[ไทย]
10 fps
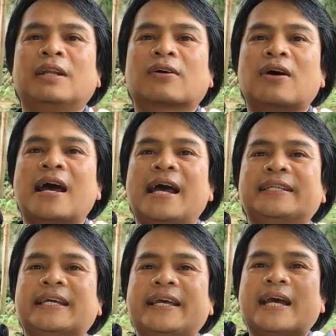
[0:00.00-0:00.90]
แล้วก็หาย
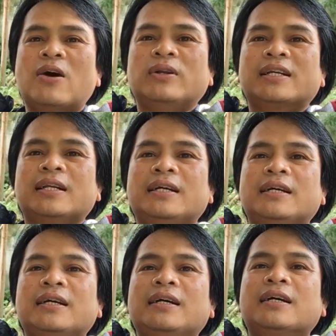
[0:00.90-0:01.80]
ใจเข้าลึ
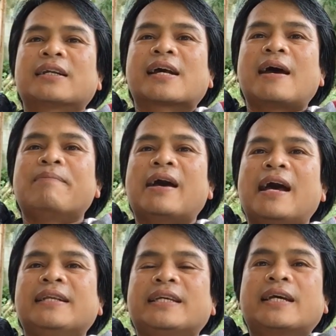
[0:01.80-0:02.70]
กๆนะครับ
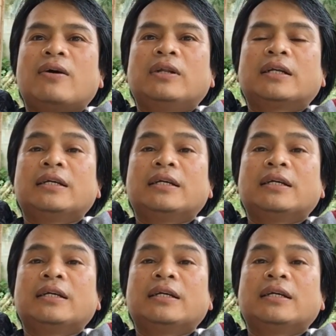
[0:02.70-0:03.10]
หายใจเข้า